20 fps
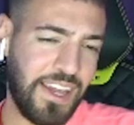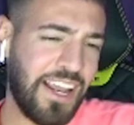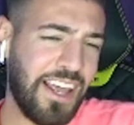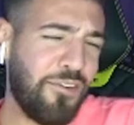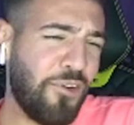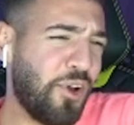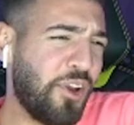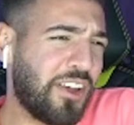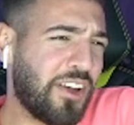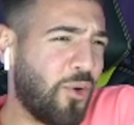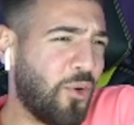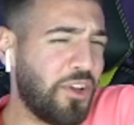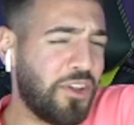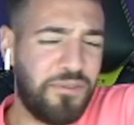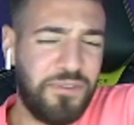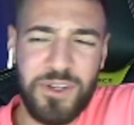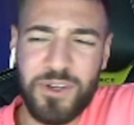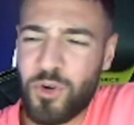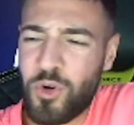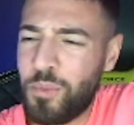da würde ich auch nicht
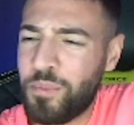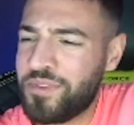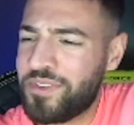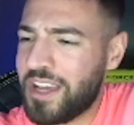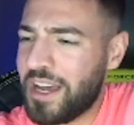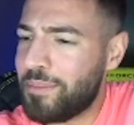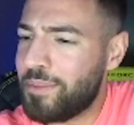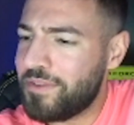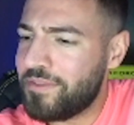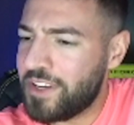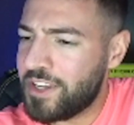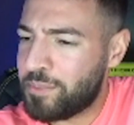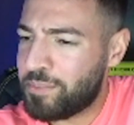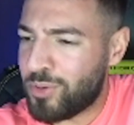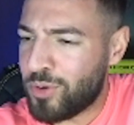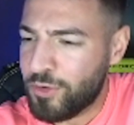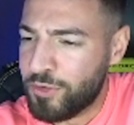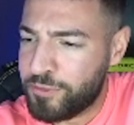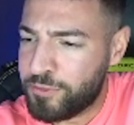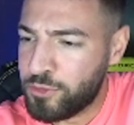viel rumsabbeln. Wenn ich
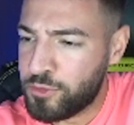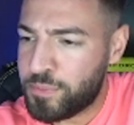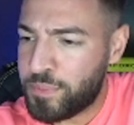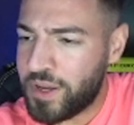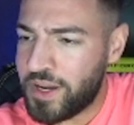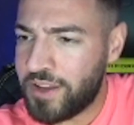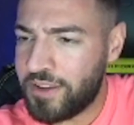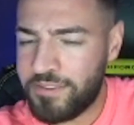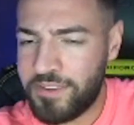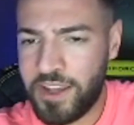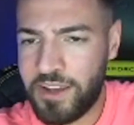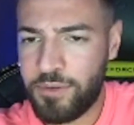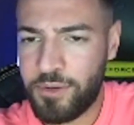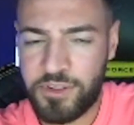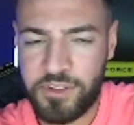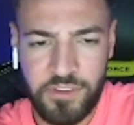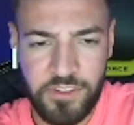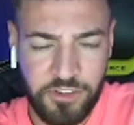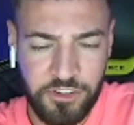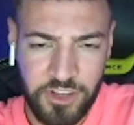Profifußballer wäre,
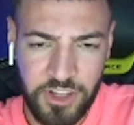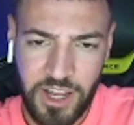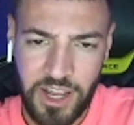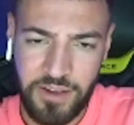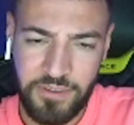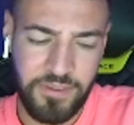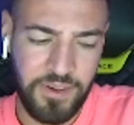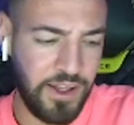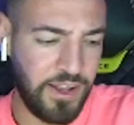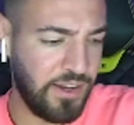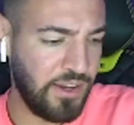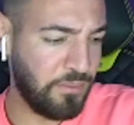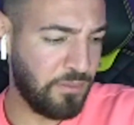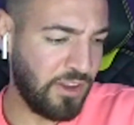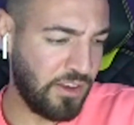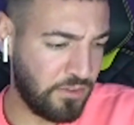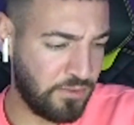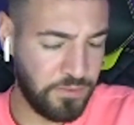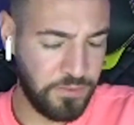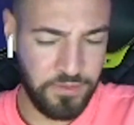würde diese Strafe annehmen.
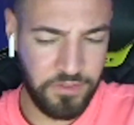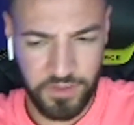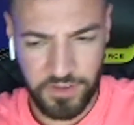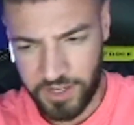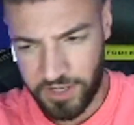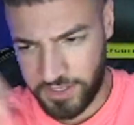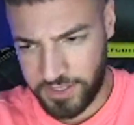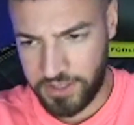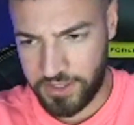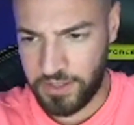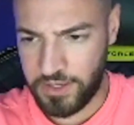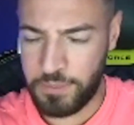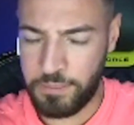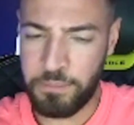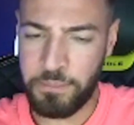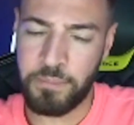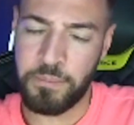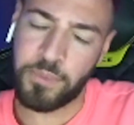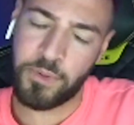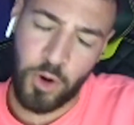56k hier,
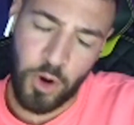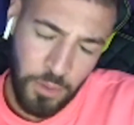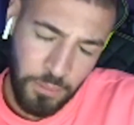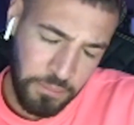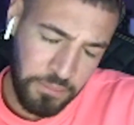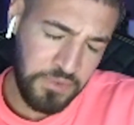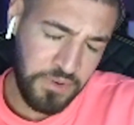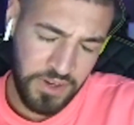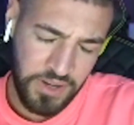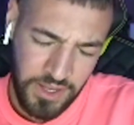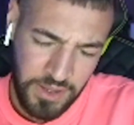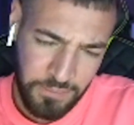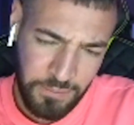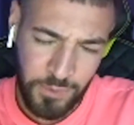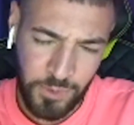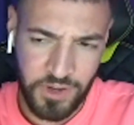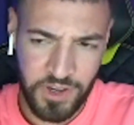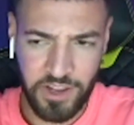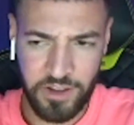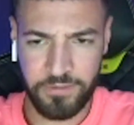nimm, komm, nimm
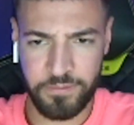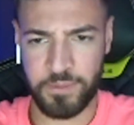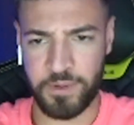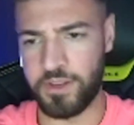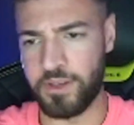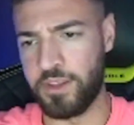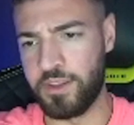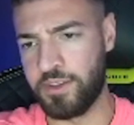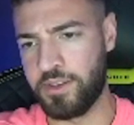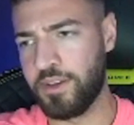und nerv mich nicht